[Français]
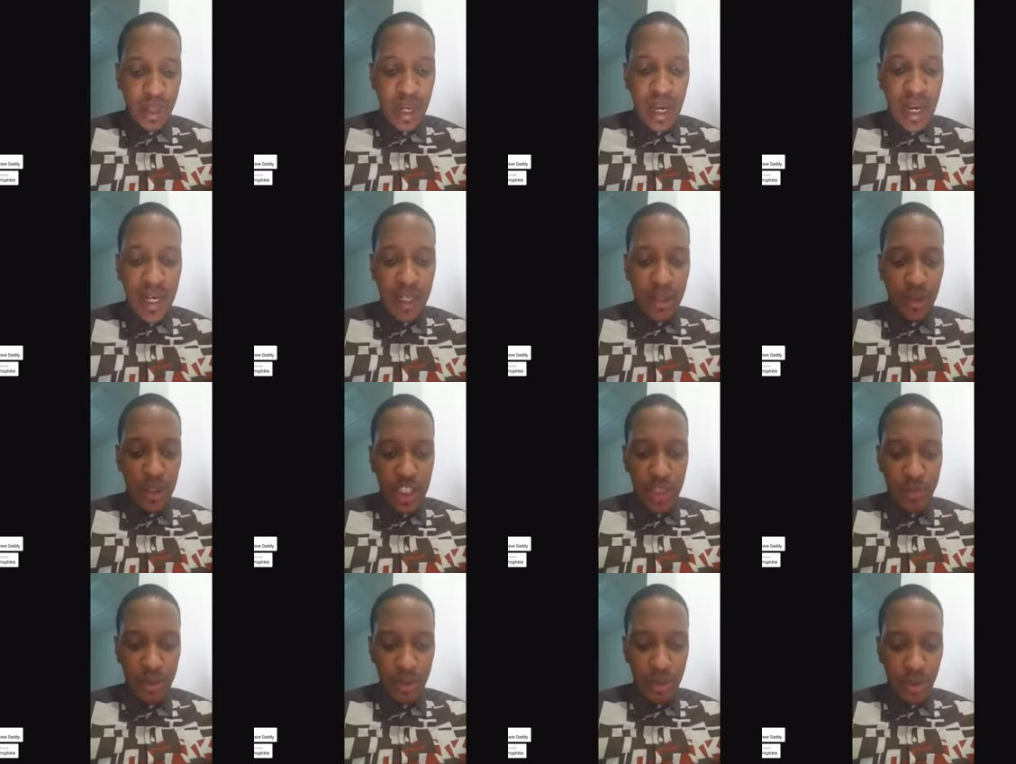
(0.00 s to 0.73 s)
Actes
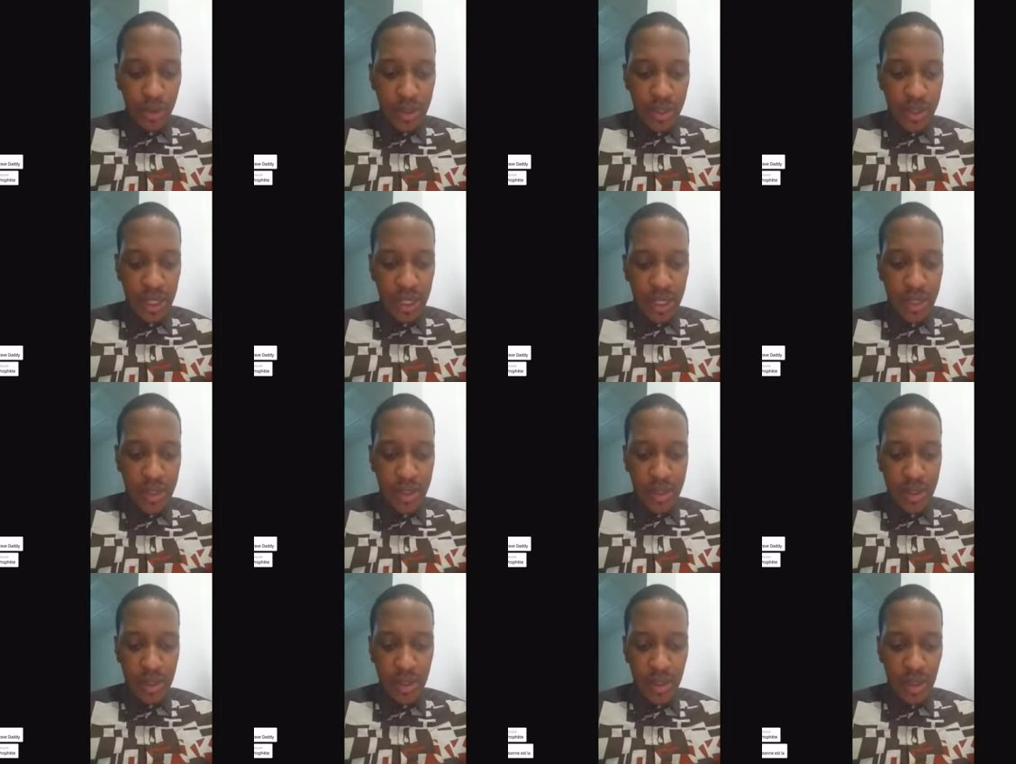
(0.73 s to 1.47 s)
chapitre
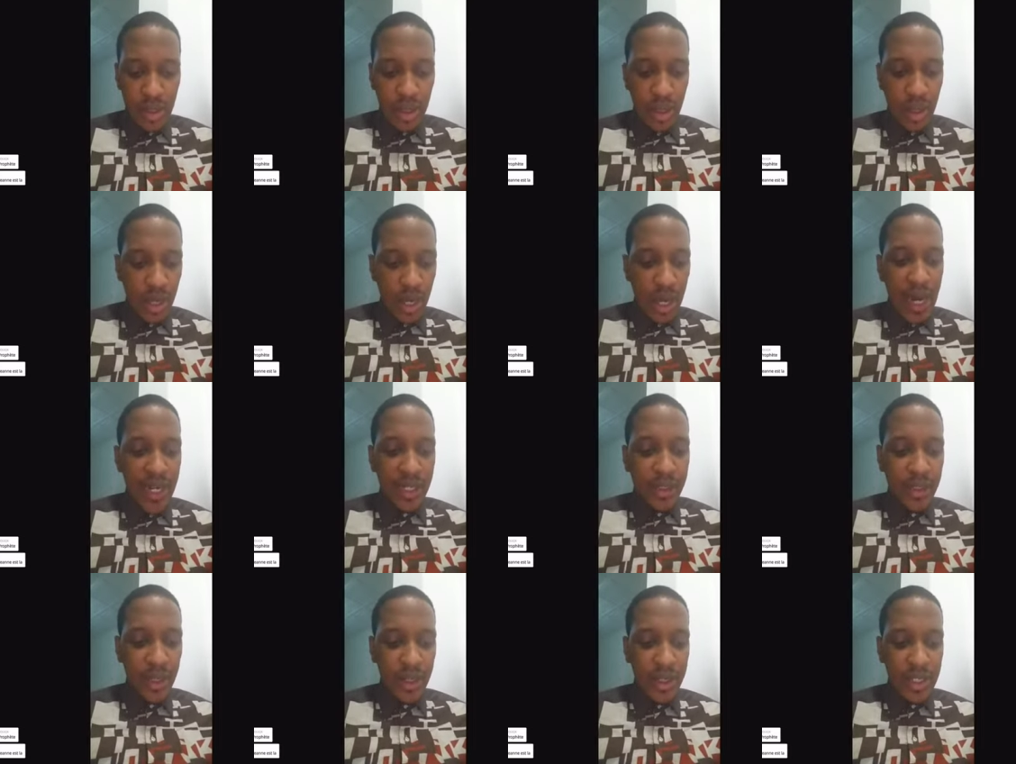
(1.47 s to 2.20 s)
16,
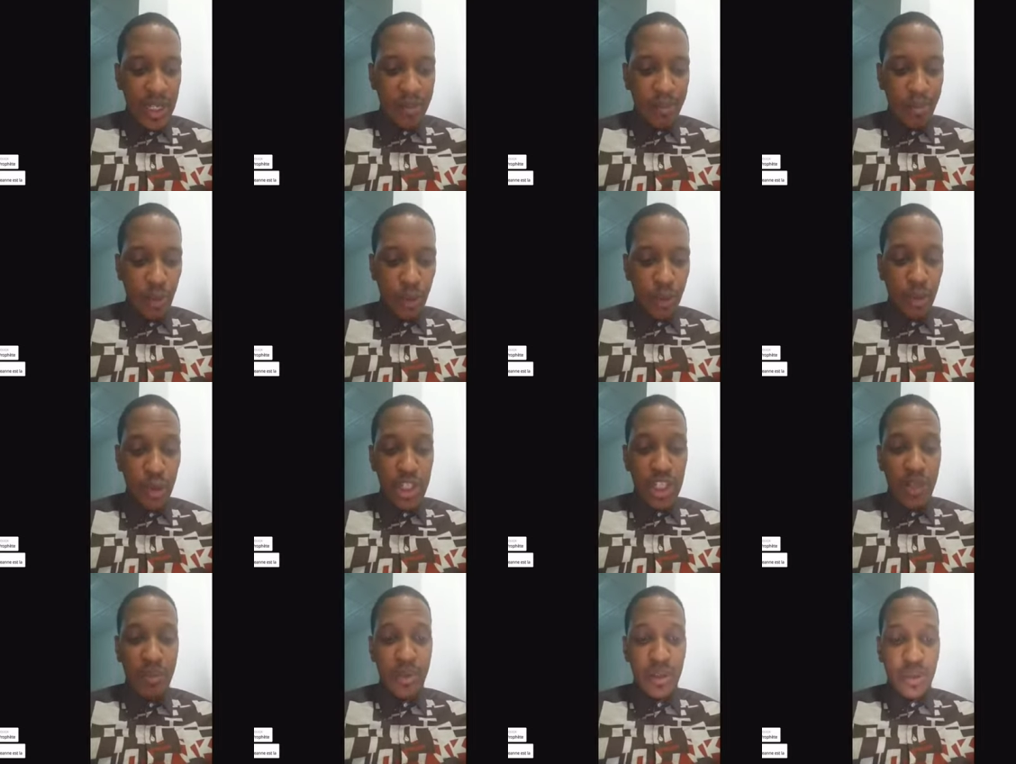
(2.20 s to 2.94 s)
Actes des
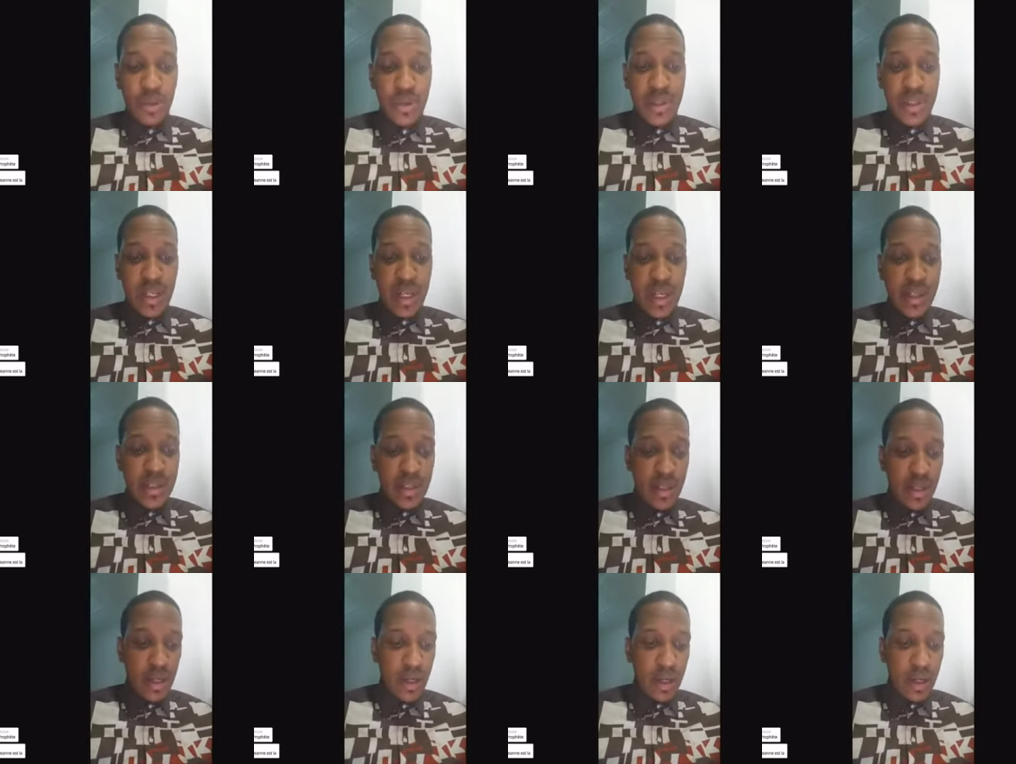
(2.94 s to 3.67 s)
apôtres chapitre
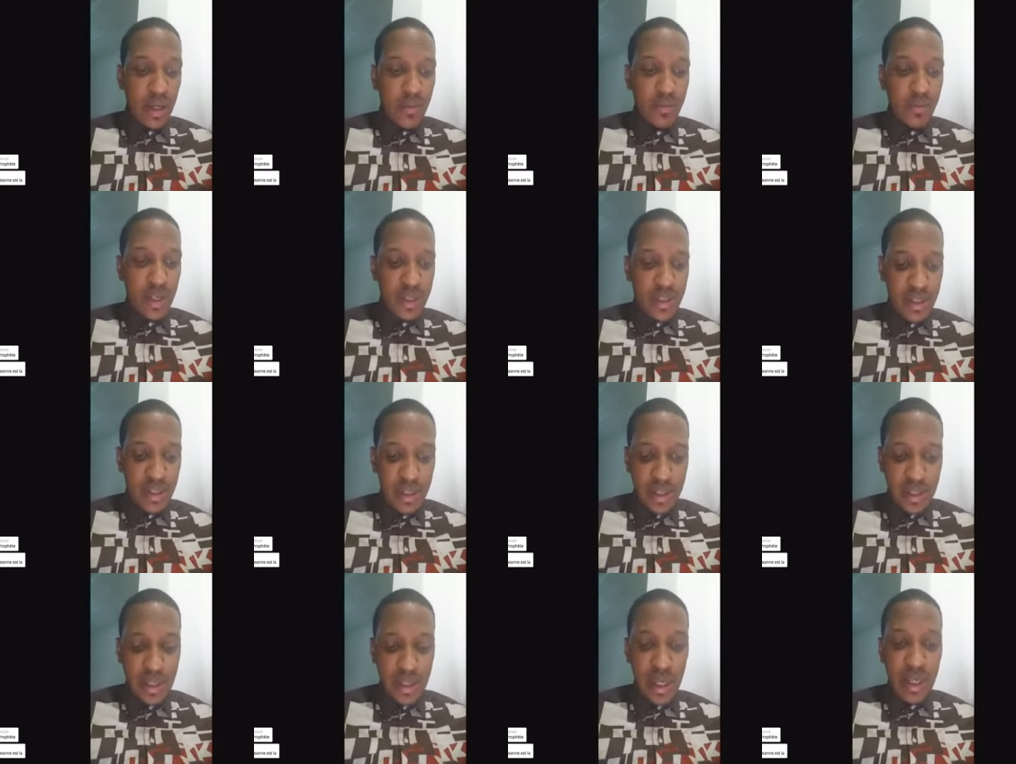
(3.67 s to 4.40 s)
16,
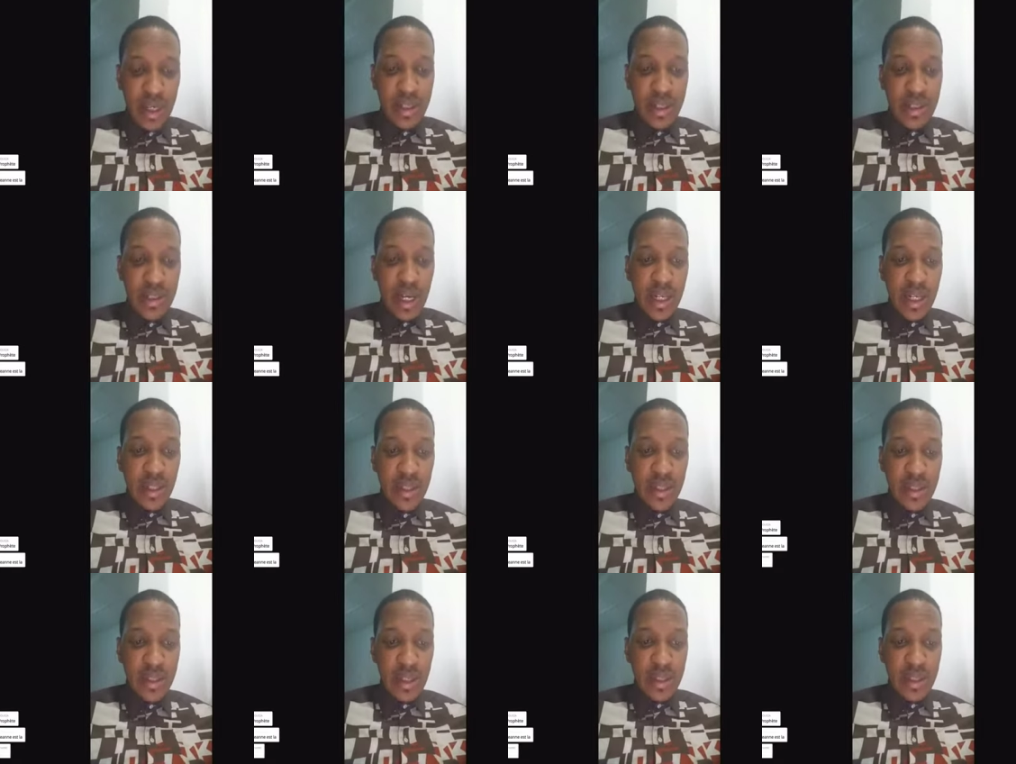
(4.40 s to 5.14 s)
versets 16 à
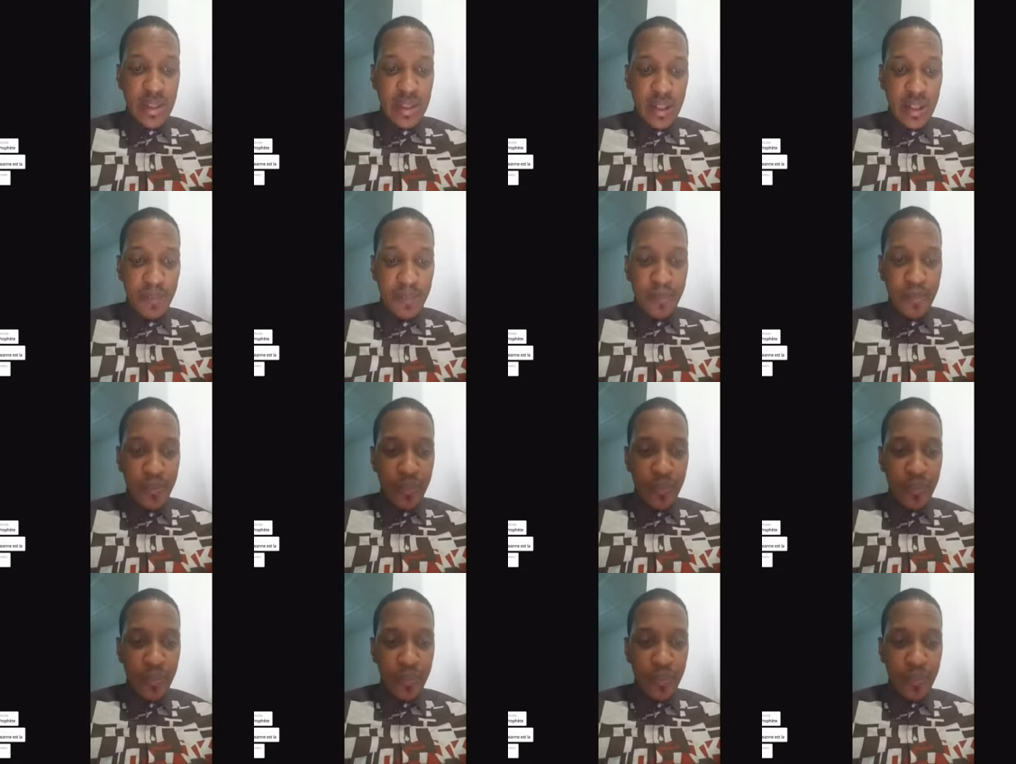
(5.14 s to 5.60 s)
17.